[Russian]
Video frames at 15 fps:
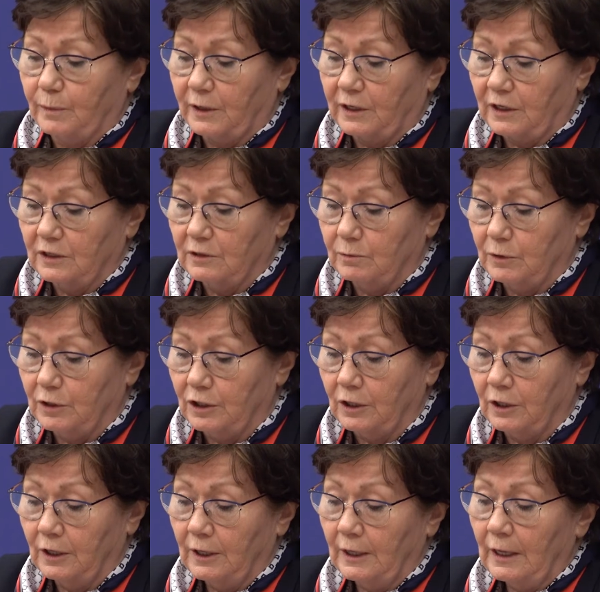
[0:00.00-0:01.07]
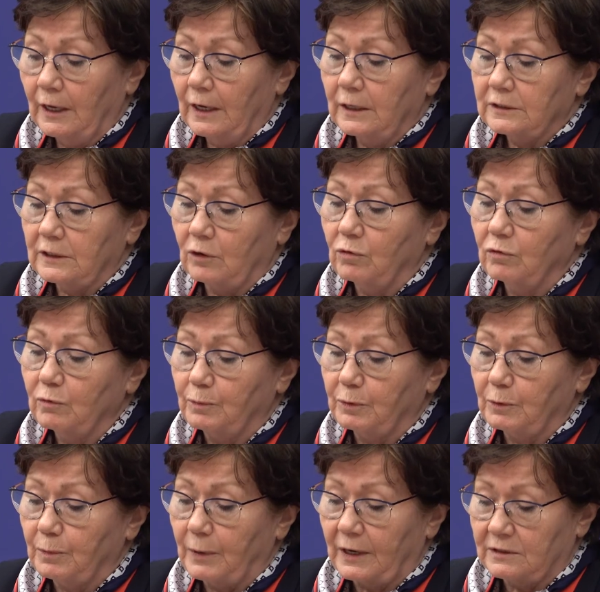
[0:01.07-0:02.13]
по крайней мере, такого
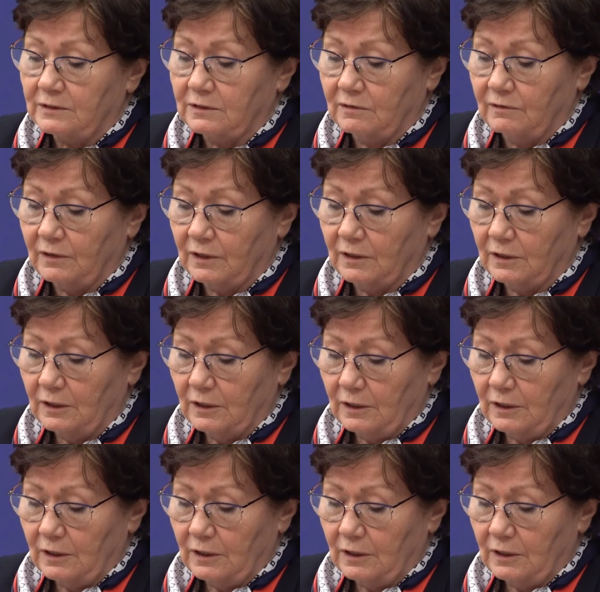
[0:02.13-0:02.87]
препятствия,